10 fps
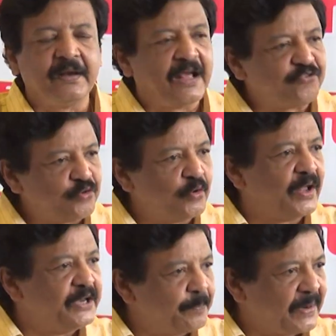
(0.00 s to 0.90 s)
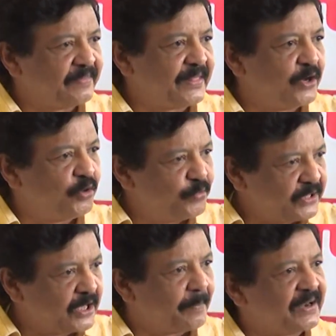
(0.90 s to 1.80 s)
రాష్ట్రంలో అన్ని ప్రాంతాల్లో
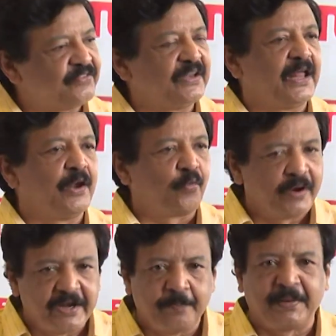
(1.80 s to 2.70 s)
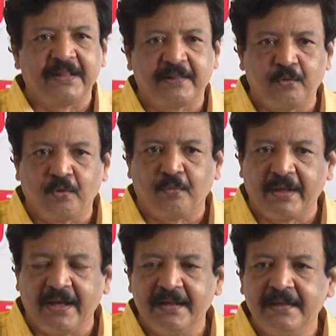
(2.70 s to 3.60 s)
ముఖ్యంగా మన జిల్లాలో కూడా అన్ని ప్రాంతాల్లో కూడా